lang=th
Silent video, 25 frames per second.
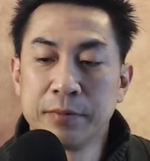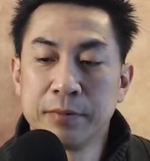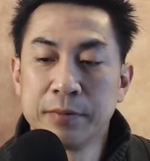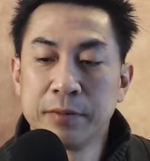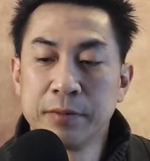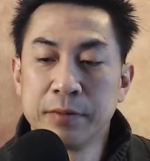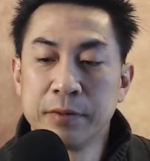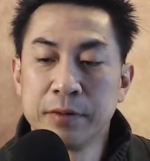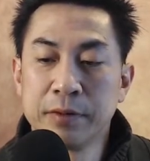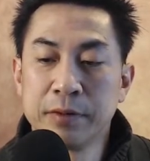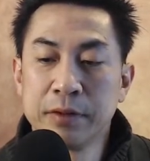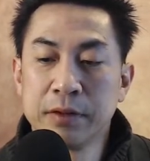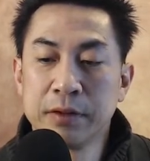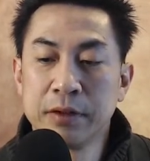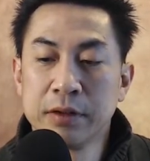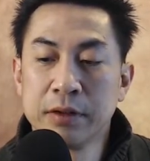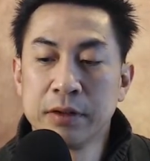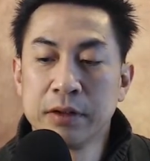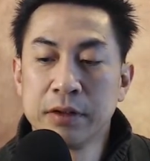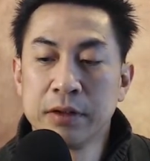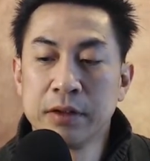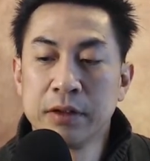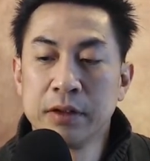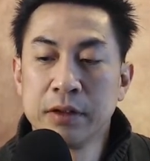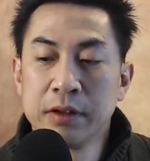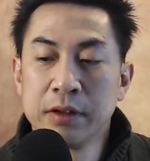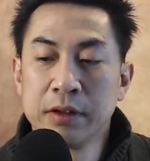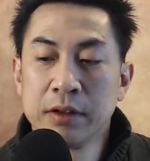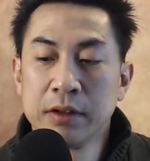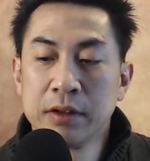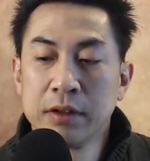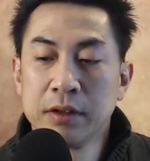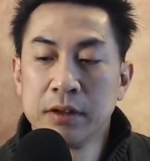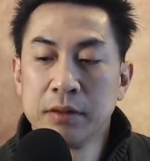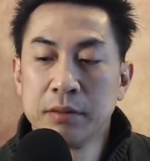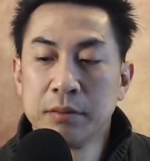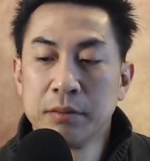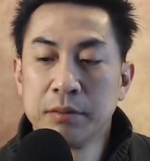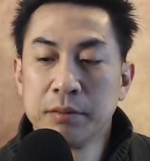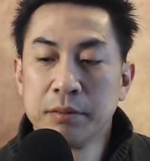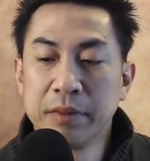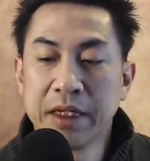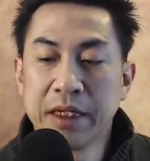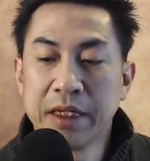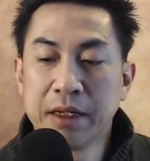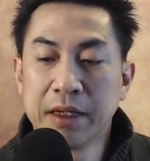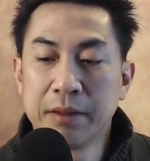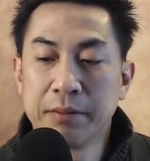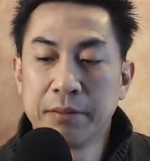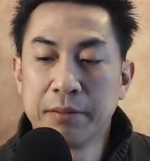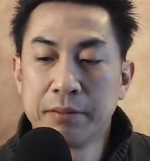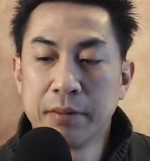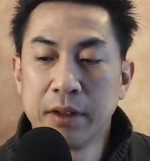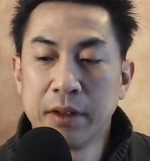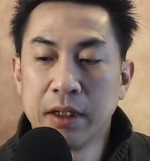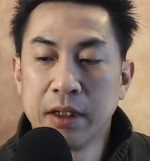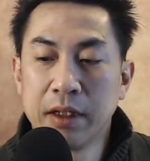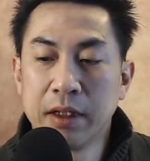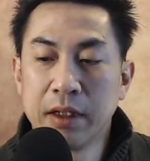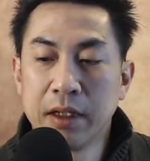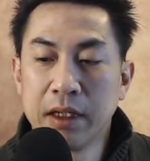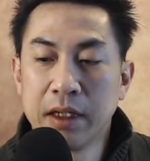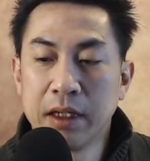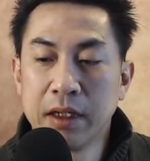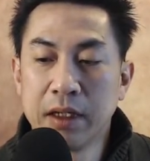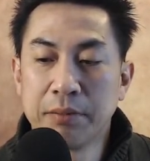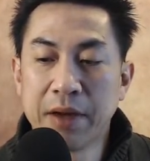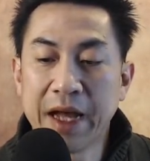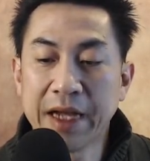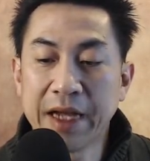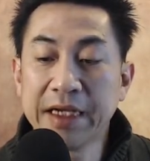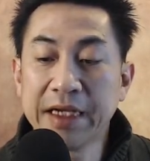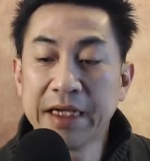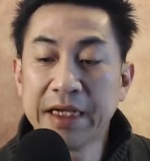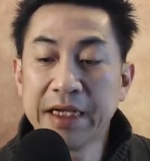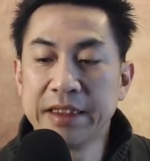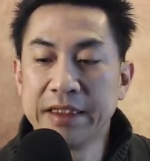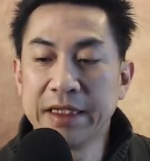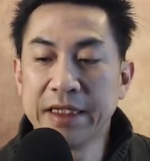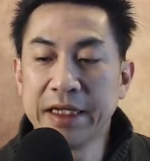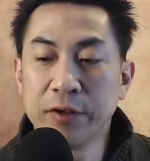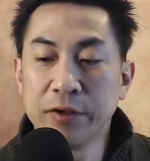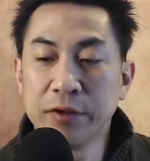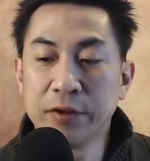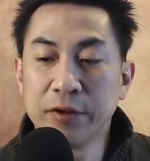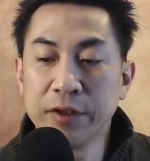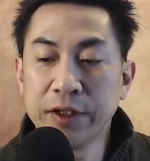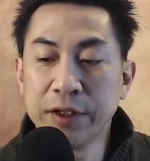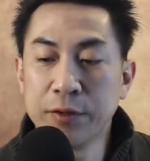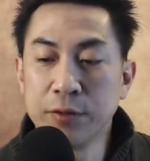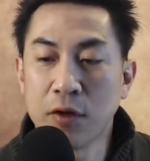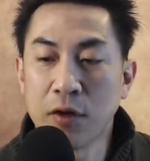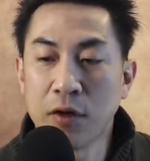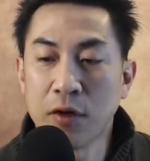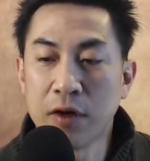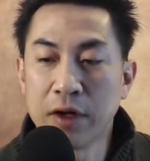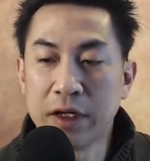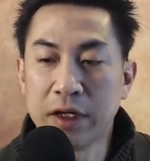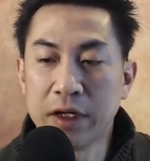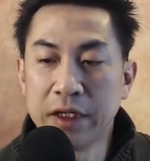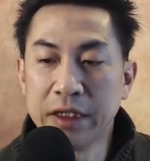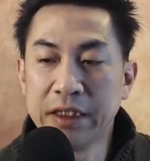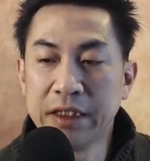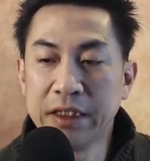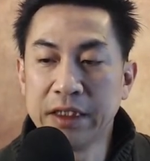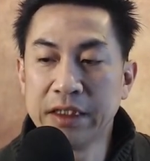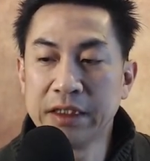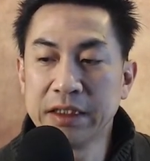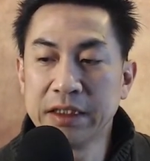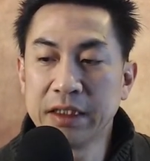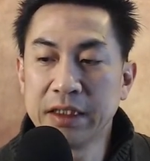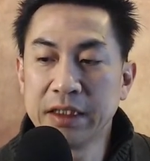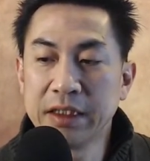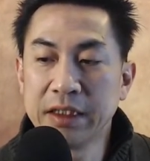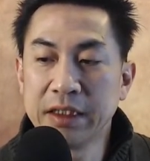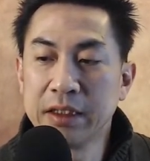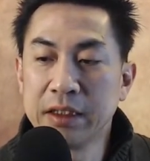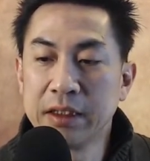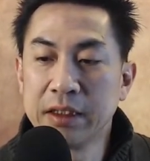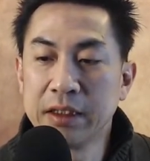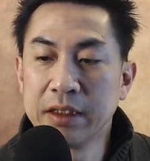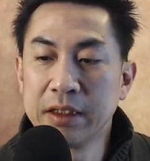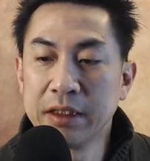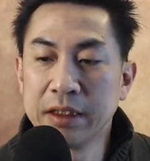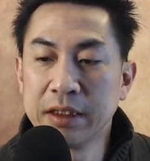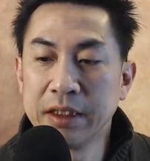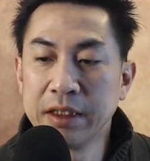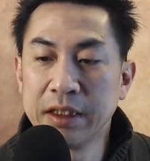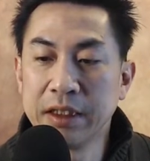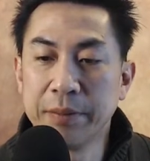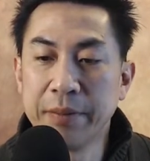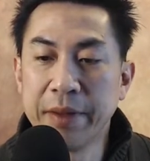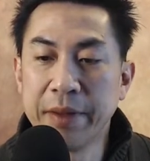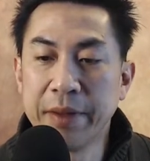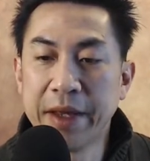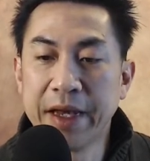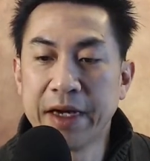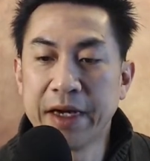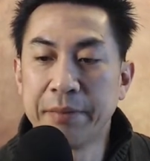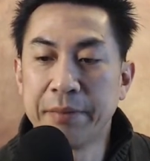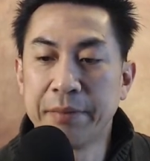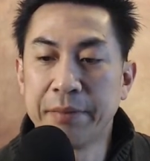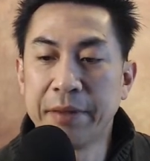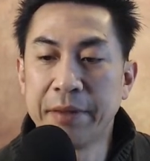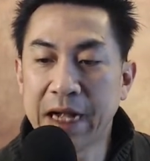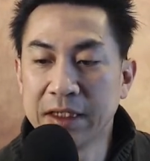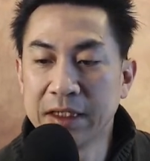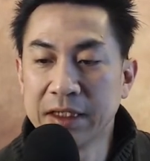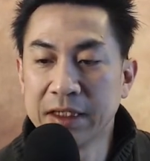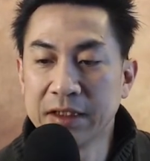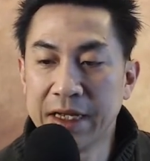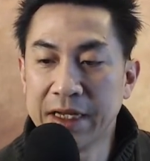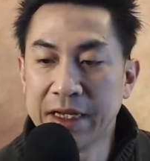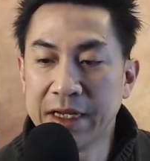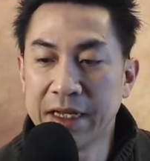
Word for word: มีกับพาร์ทเนอร์ที่เขาดีลก่อนที่จะ eBay เขาประกาศใช้นะครับ ก็จะมี